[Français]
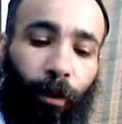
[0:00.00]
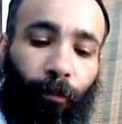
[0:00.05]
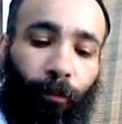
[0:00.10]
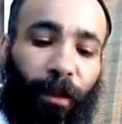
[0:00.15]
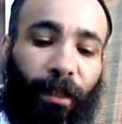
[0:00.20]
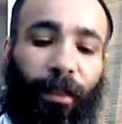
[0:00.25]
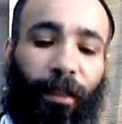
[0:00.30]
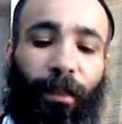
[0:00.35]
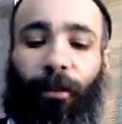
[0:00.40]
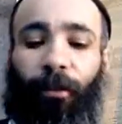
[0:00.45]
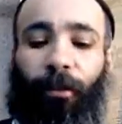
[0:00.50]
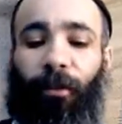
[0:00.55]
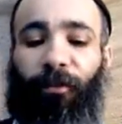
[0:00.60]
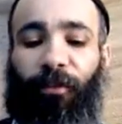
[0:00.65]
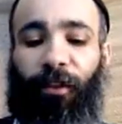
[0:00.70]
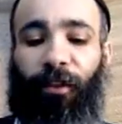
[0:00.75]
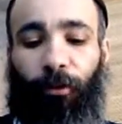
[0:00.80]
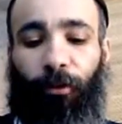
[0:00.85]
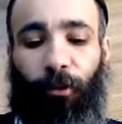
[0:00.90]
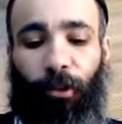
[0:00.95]
Mais c'est un
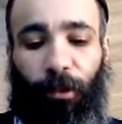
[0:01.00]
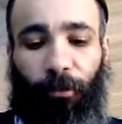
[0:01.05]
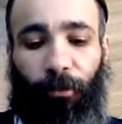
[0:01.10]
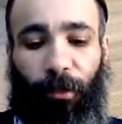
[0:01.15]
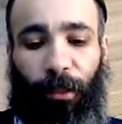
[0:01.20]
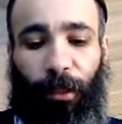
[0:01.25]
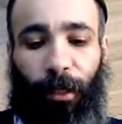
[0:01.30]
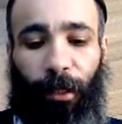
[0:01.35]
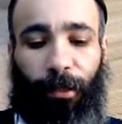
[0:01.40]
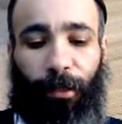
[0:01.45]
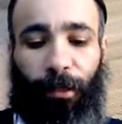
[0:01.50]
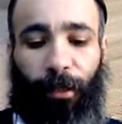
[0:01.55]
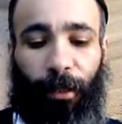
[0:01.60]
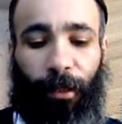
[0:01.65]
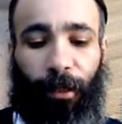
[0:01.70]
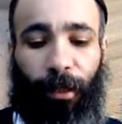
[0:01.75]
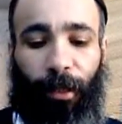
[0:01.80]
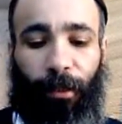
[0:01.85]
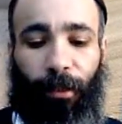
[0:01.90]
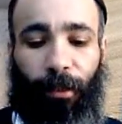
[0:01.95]
fait que Cheminée
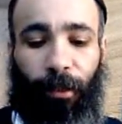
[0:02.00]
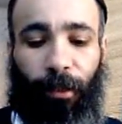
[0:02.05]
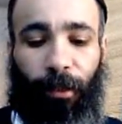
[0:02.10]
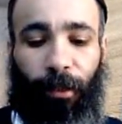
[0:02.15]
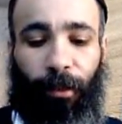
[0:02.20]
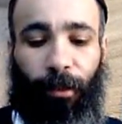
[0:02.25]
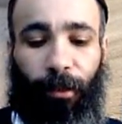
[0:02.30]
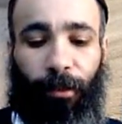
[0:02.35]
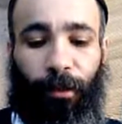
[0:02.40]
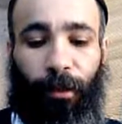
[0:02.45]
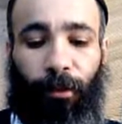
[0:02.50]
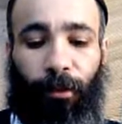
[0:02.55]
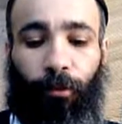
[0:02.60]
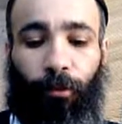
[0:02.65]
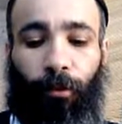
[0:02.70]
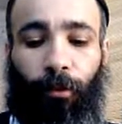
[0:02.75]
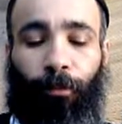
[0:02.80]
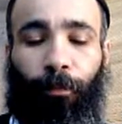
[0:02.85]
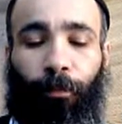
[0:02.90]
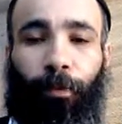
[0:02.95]
Atseret, c'est
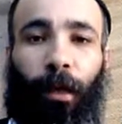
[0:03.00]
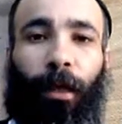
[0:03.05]
une,